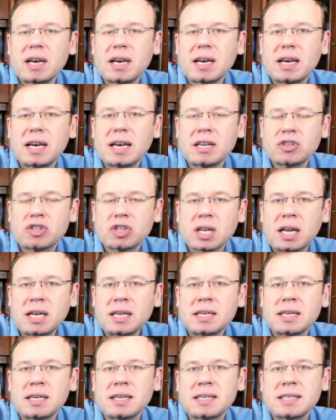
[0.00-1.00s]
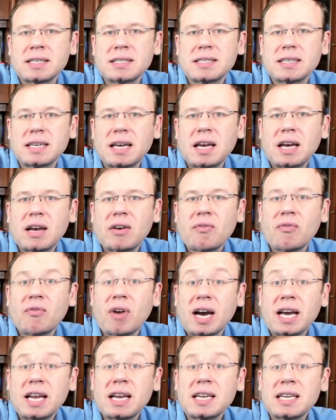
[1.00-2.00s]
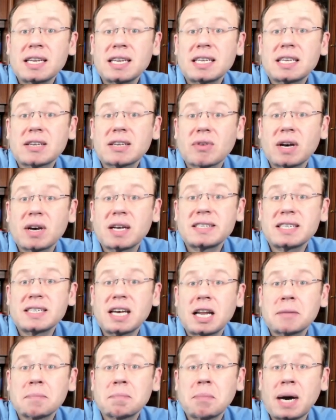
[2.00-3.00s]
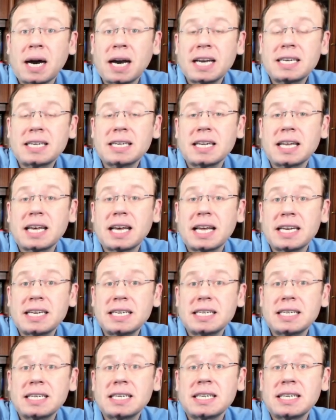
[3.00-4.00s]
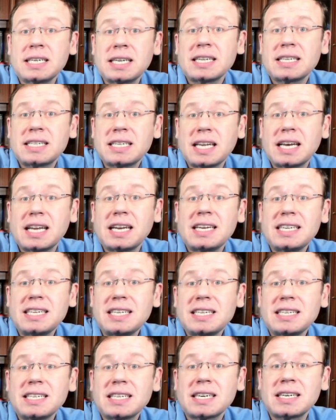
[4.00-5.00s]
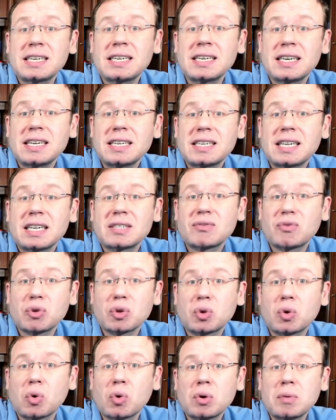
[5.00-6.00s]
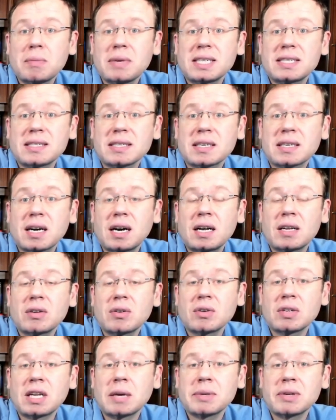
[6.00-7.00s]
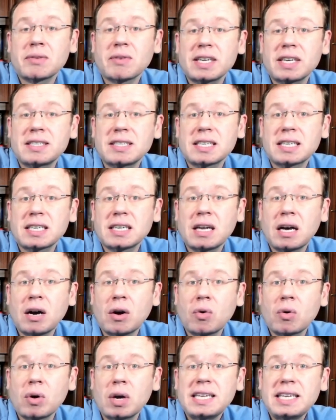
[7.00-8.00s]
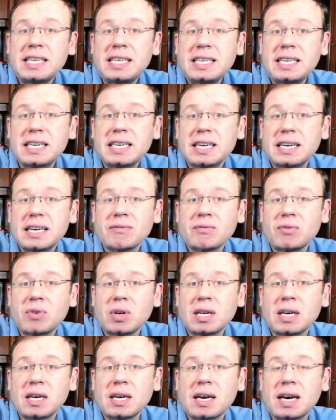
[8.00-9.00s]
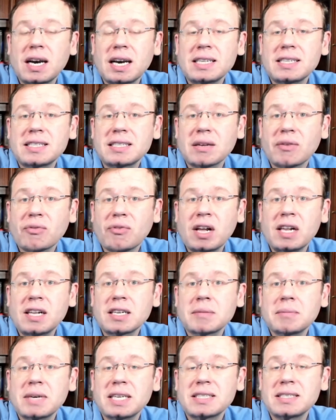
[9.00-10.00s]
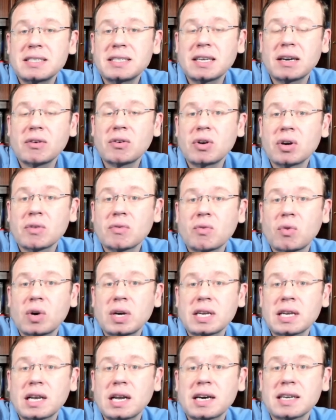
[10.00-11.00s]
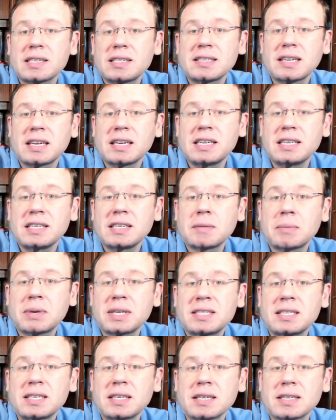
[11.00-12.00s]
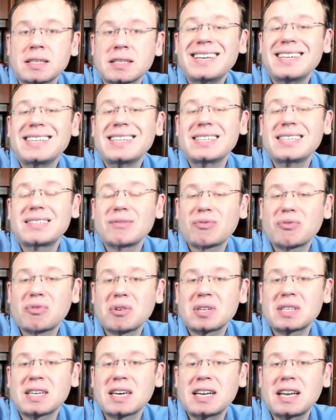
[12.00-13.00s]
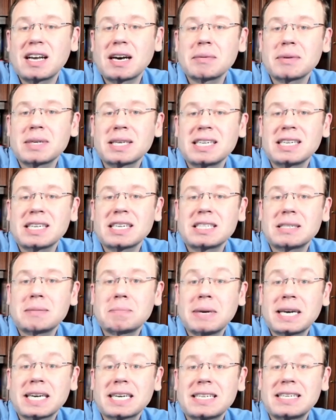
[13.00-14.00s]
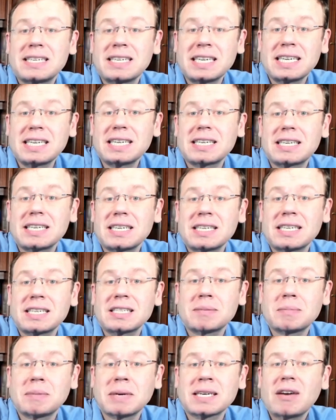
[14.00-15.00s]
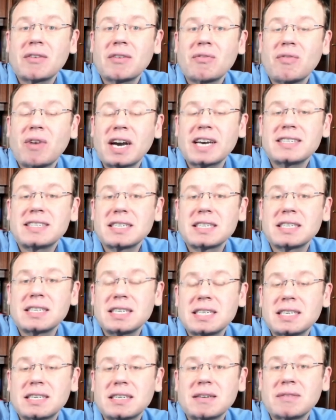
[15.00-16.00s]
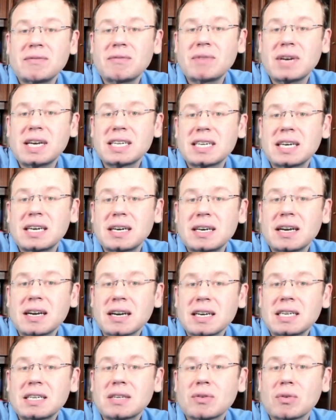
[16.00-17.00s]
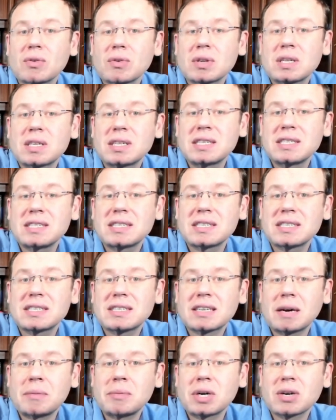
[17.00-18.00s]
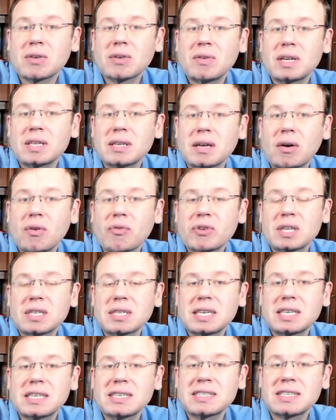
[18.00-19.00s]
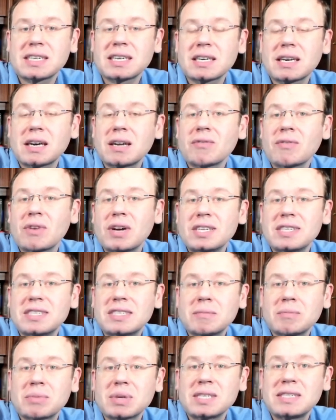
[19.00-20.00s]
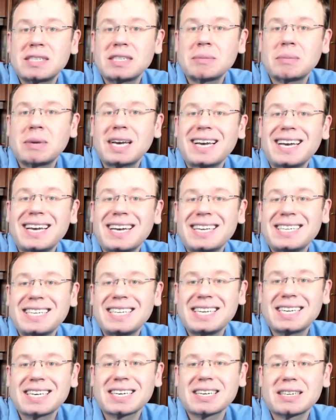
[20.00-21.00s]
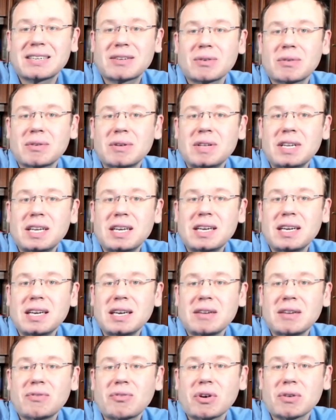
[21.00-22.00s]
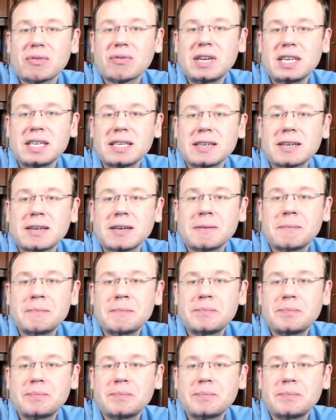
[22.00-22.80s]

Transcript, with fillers: entstanden ist weil ich quasi an beiden Enden der Linie das Photon messen kann und damit weiß ich genau, hier wurde ein Zerfall gemessen, der irgendwo entlang dieser Linie passiert ist. Diesen Vorteil habe ich in der SPECT nicht. In der SPECT weiß ich nicht, in welche Richtung dieses Gamma-Quant aufgetreten sein kann, weil das im Prinzip in jede Richtung hinfortfliegen kann.